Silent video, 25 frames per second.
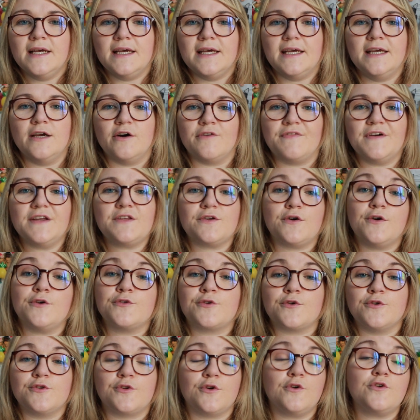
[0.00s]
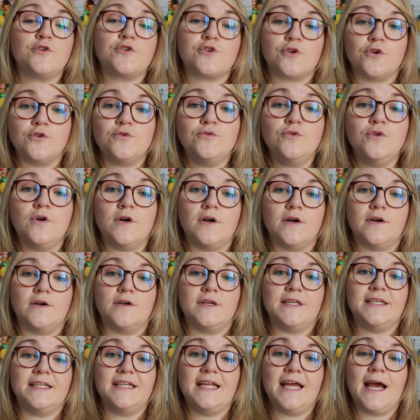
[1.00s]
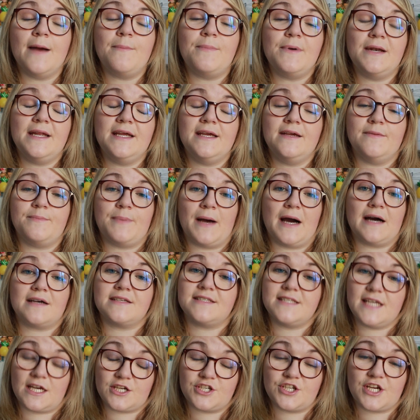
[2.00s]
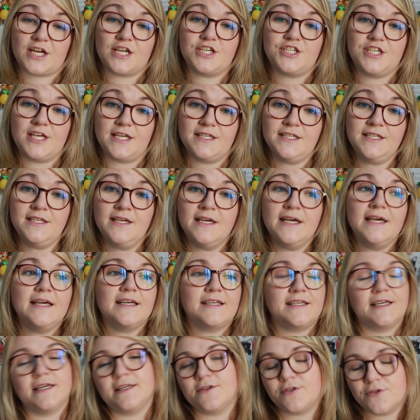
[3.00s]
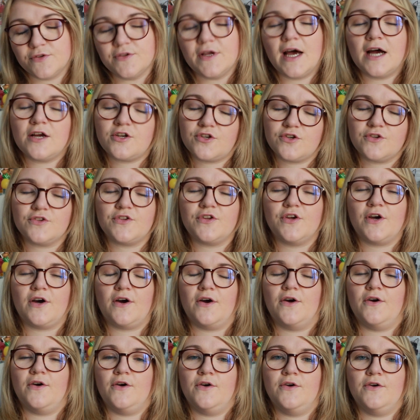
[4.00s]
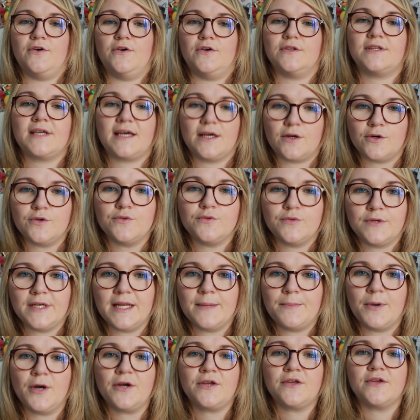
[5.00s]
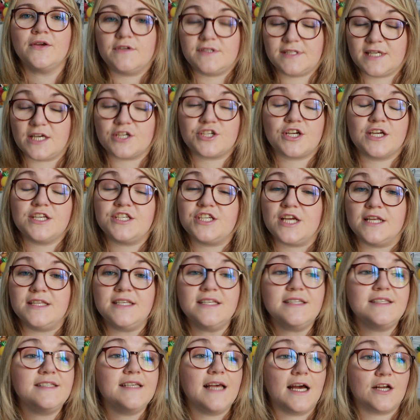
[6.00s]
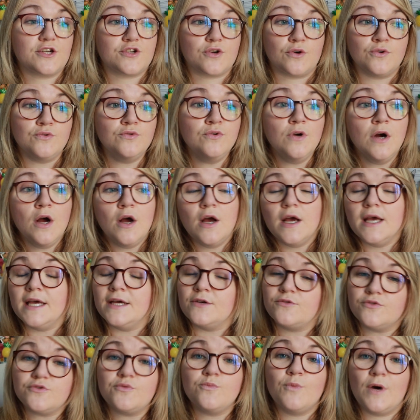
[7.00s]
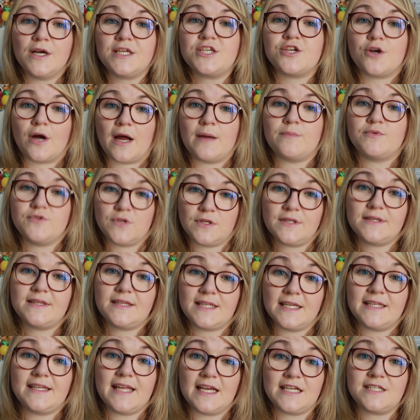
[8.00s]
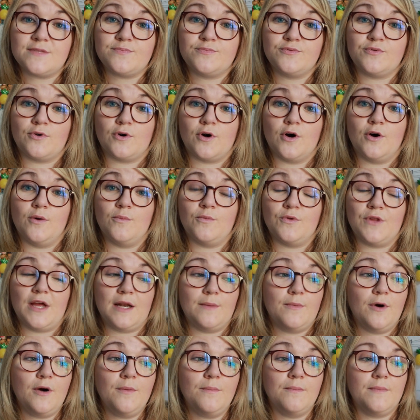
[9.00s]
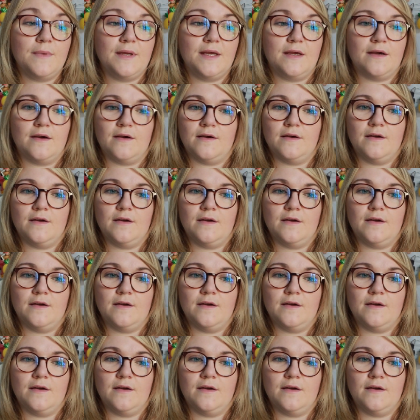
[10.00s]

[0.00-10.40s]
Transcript: Et en fait, entre-temps, Jean-Loup, euh, il est appelé par Serge Reggiani, qui est un chanteur euh, très connu de l'époque. Serge Reggiani dit à Jean-Loup Écoute, moi, j'aurais besoin de tes textes pour euh, mon album, mais,